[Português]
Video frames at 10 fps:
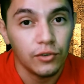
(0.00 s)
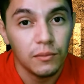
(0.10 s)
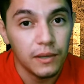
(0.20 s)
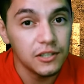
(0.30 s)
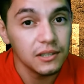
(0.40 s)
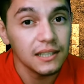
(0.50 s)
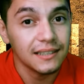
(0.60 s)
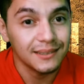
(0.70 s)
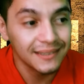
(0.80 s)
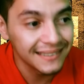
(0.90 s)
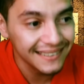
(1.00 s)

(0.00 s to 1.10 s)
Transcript: Foi bem direto.